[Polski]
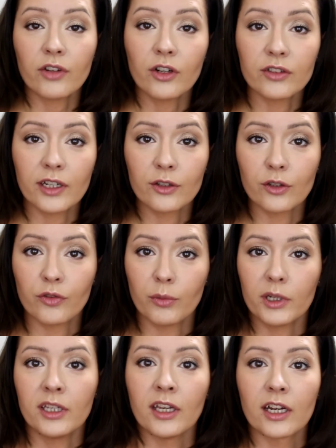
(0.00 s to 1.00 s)
wygląda gotowy
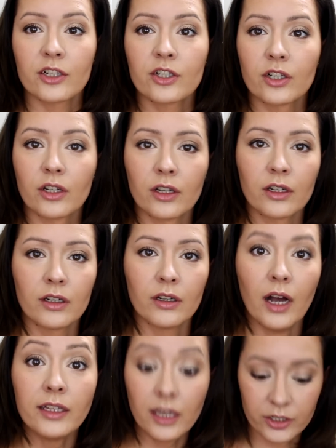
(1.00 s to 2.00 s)
makijaż. E,
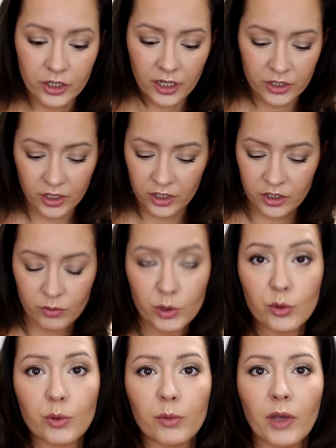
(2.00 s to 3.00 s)
a nie, czekajcie, jeszcze mi
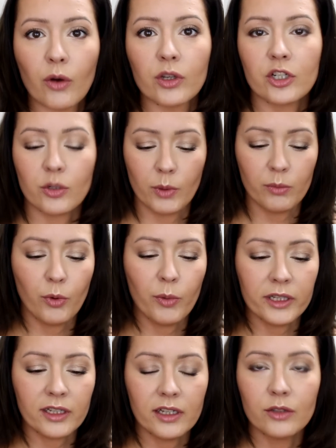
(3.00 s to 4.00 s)
się przypomniało. Jeszcze mam
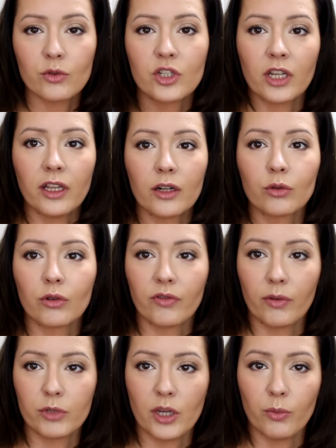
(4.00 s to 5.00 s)
pomadkę jedną z Chanel, którą
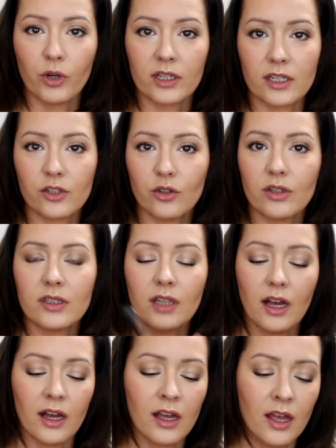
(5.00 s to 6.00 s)
Wam chciałam pokazać. To jest
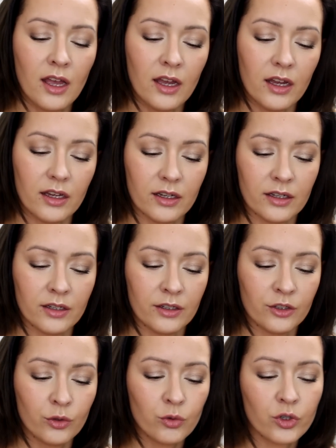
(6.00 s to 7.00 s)
ta
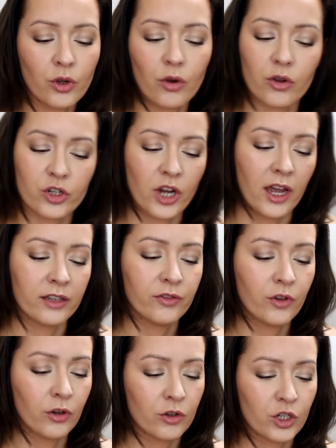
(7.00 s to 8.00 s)
e, różko Coco Shine
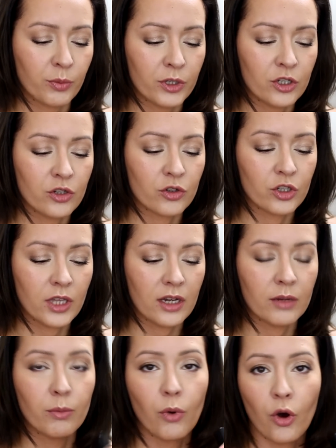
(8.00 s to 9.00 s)
w kolorze
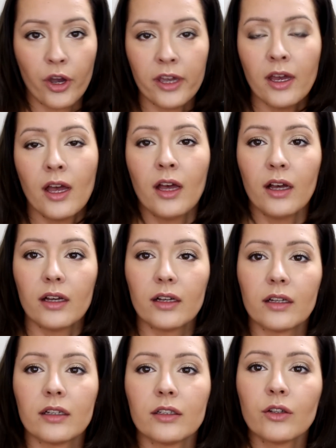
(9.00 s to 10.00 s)
54 Boy.
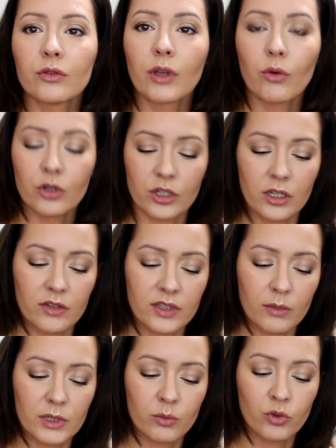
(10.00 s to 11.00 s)
E, ją nałożę
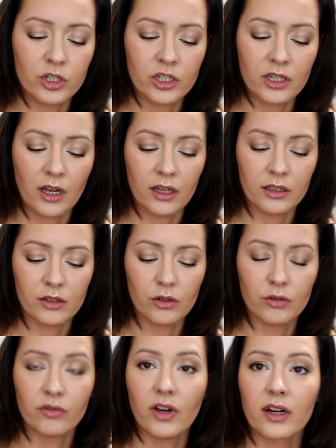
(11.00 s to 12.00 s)
zamiast błyszczyka na
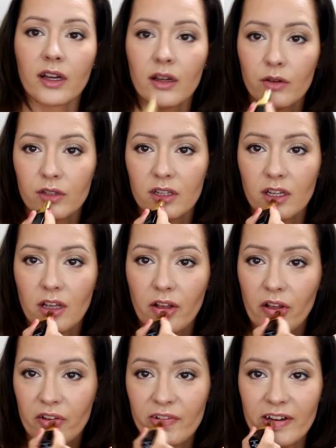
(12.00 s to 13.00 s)
dolną wargę. Ona tak
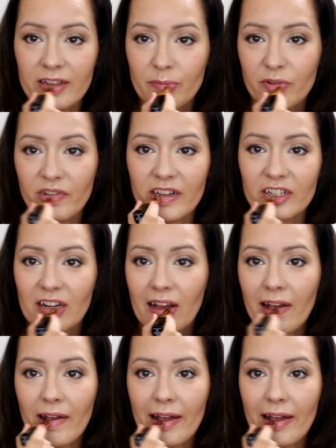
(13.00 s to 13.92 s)
fajnie powiększa